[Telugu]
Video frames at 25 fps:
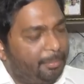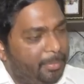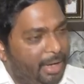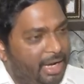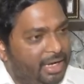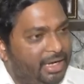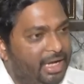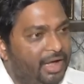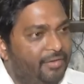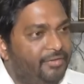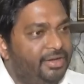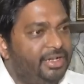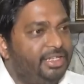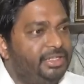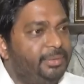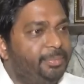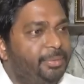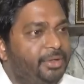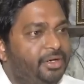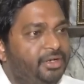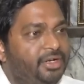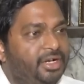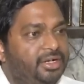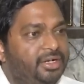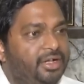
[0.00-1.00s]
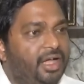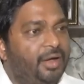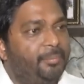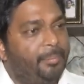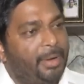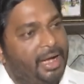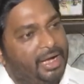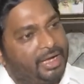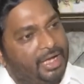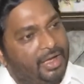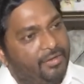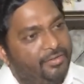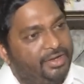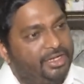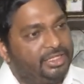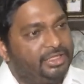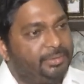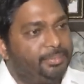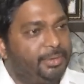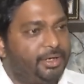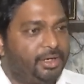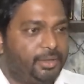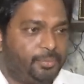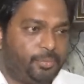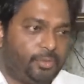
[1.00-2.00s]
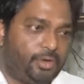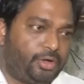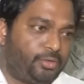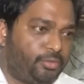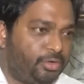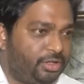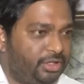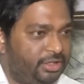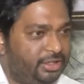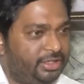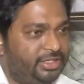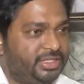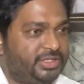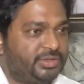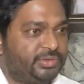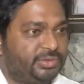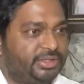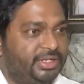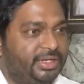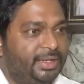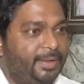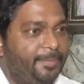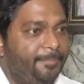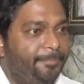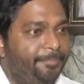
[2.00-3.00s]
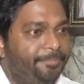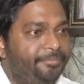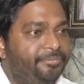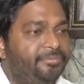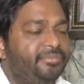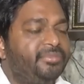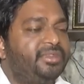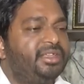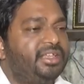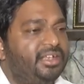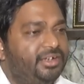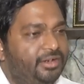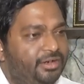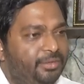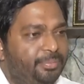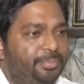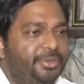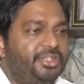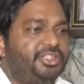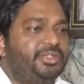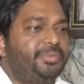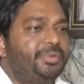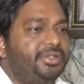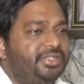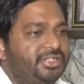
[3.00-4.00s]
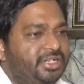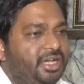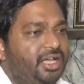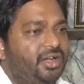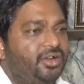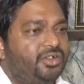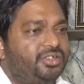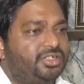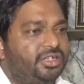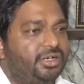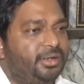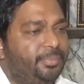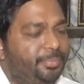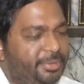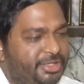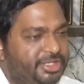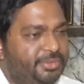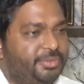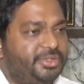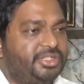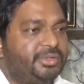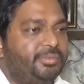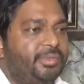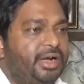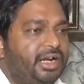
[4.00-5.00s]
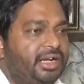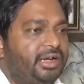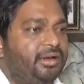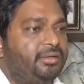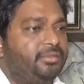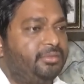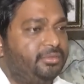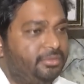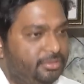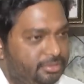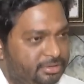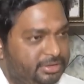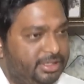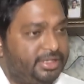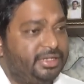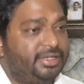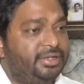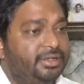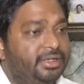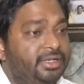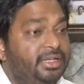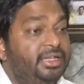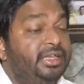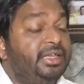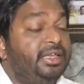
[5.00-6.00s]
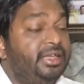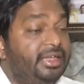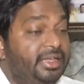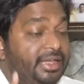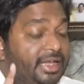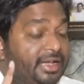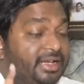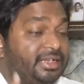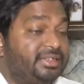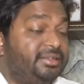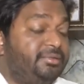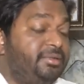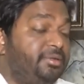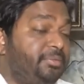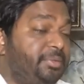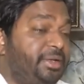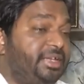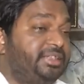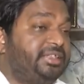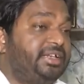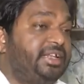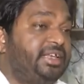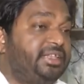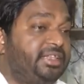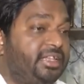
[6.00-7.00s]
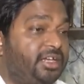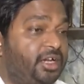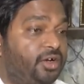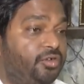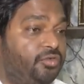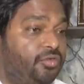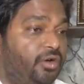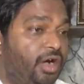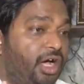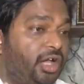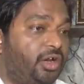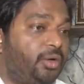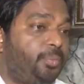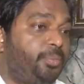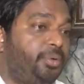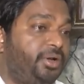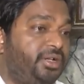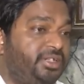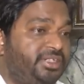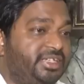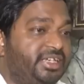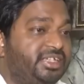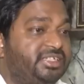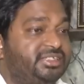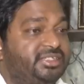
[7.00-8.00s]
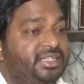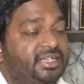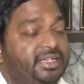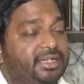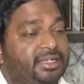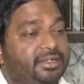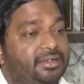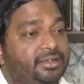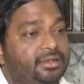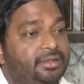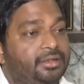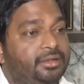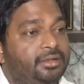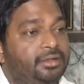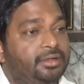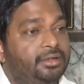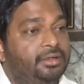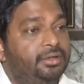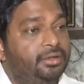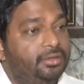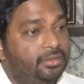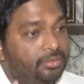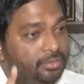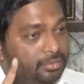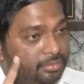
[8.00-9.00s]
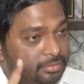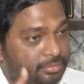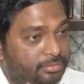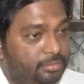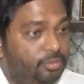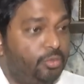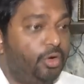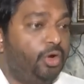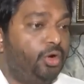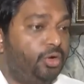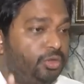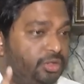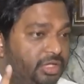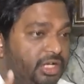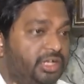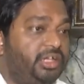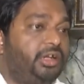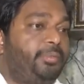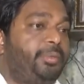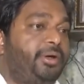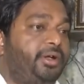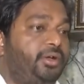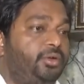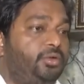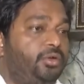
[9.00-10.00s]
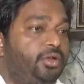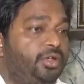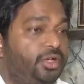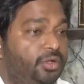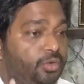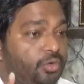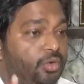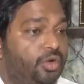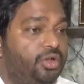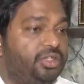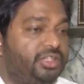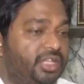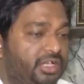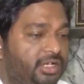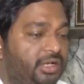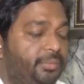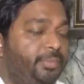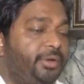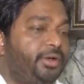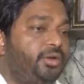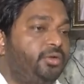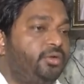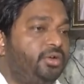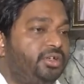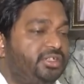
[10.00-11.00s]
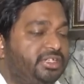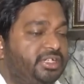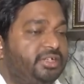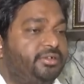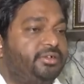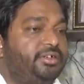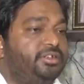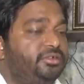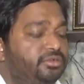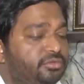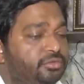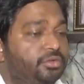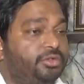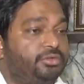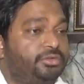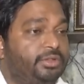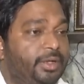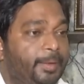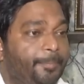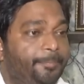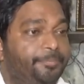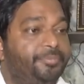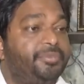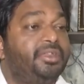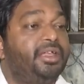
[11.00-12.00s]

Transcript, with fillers: బాగా అవినీతి పెరుడు అని బాగా అవినీతి పరుడు పూలకొండలు తీసుకుంటాడా పిచ్చి పిచ్చి ఆలోచనలు పిచ్చి పిచ్చి మాట్లాడి ఇక నువ్వు మీద ఏదైనా నువ్వు ఆరోపణలు చేస్తే ఒళ్ళు దగ్గర పెట్టుకొని నోరు దగ్గర పెట్టుకొని చేయమని కోరుతున్నాం